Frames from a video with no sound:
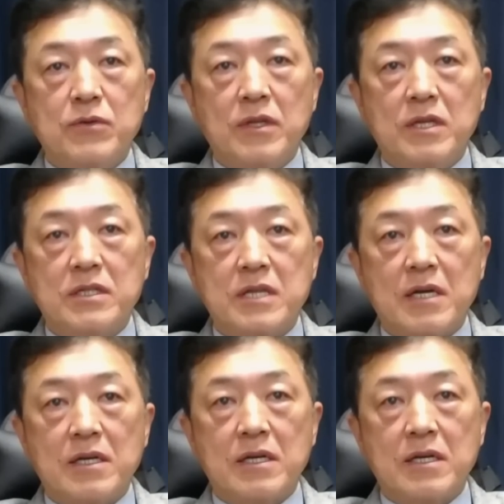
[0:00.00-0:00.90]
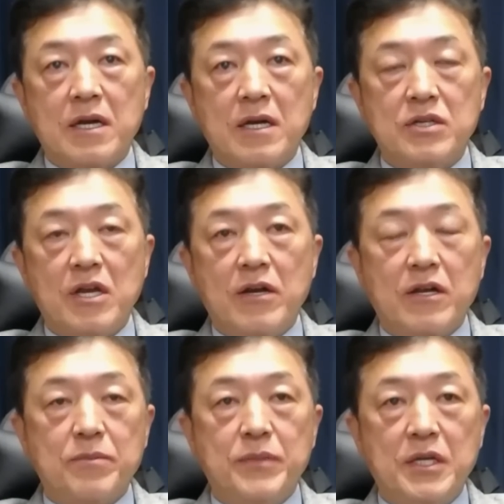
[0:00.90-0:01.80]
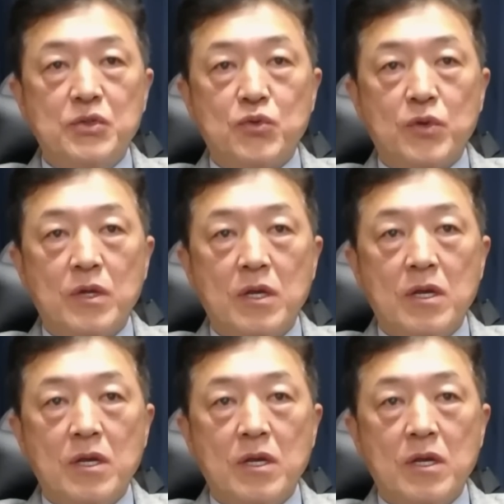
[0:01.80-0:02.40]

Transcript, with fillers: 问题上呢需要一个批准。